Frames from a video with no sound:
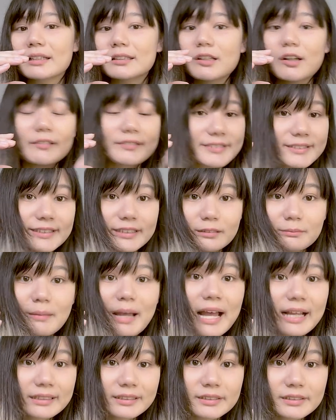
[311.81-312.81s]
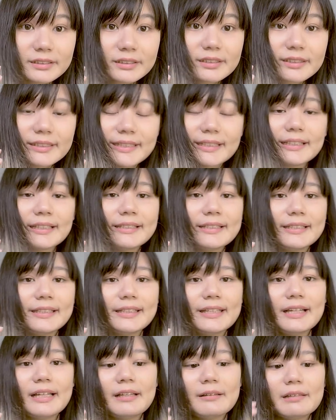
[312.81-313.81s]
กอธิกมากเลยอะไรอย่าง
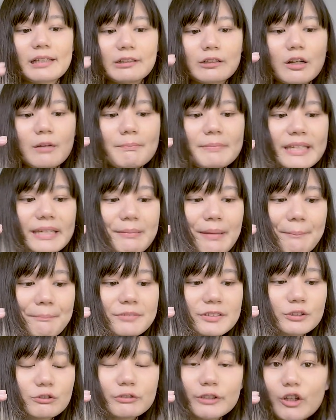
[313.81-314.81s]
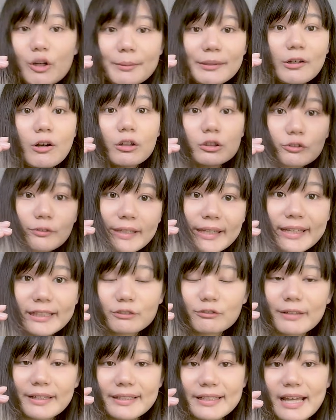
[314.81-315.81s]
เงี้ยแล้วก็มีแบบสตูดิโอเป็นของตัวเอง
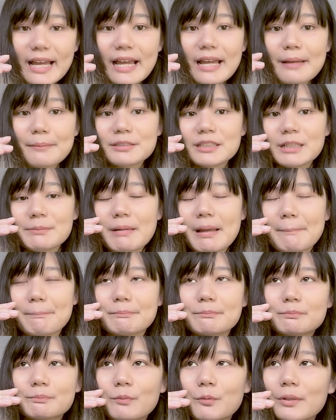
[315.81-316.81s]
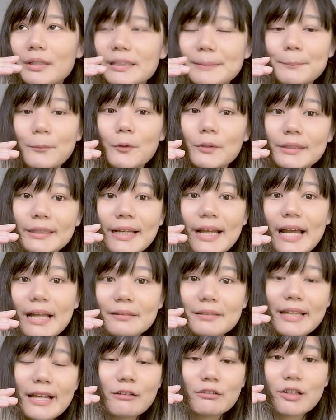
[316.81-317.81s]
ด้วยนะเพื่อแบบผลิตผลงาน
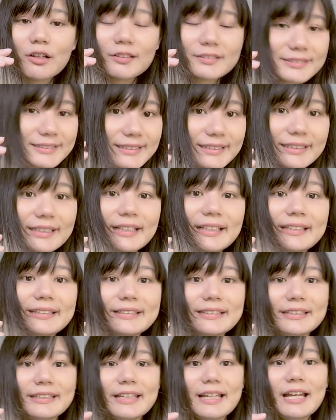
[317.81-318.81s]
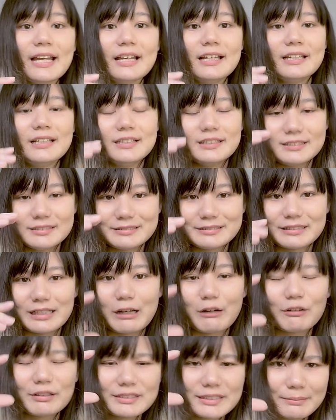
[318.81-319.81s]
แนวกอธิกอะไรอย่างเงี้ยเออ
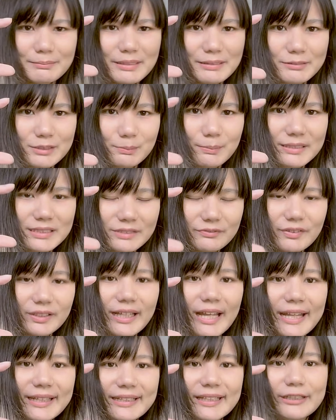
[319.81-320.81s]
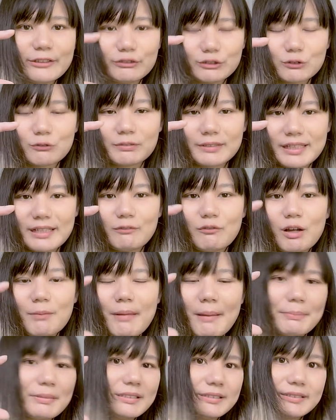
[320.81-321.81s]
เขาก็จะมี specific idea อยู่ตรงเนี้ยว่า
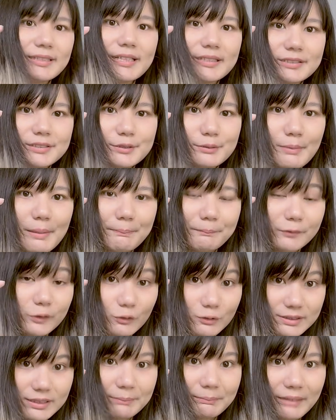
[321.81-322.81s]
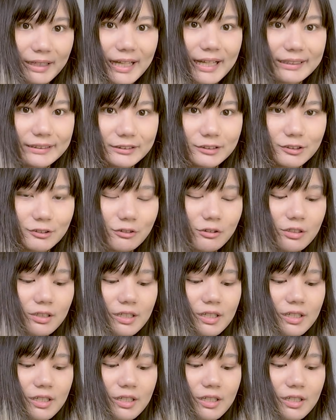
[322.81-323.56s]
แบบเออเนี่ยคือแบบจุดสำคัญเนาะ